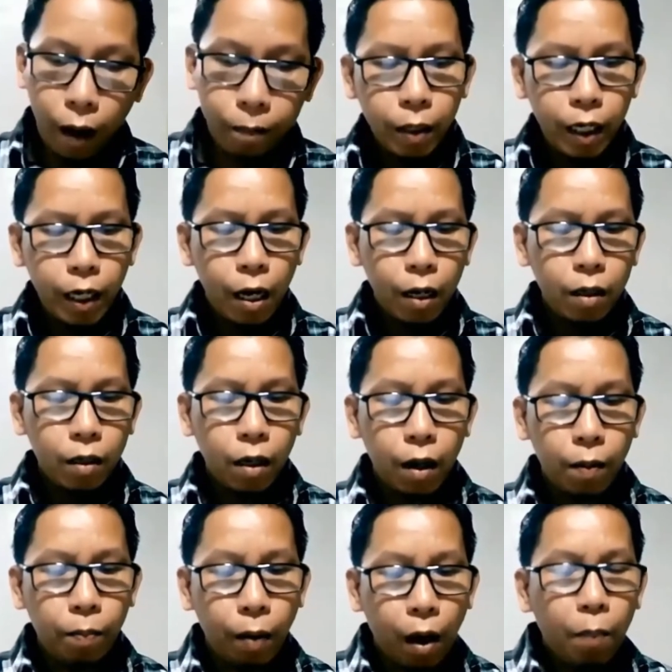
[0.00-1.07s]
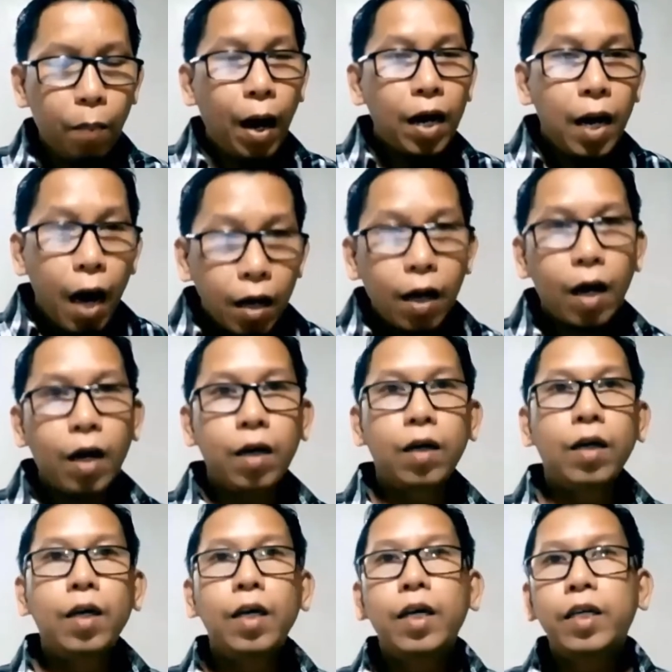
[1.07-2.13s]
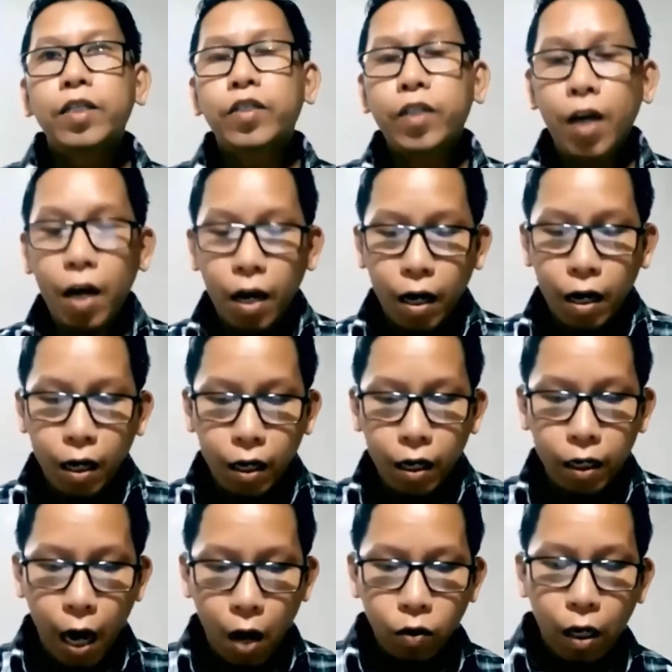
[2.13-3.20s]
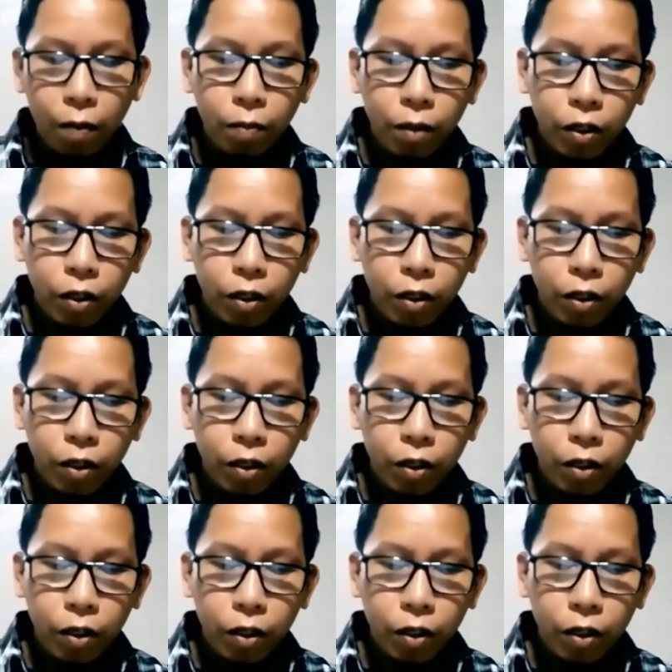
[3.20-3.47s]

bilang uh, pagpapaalala sa naunang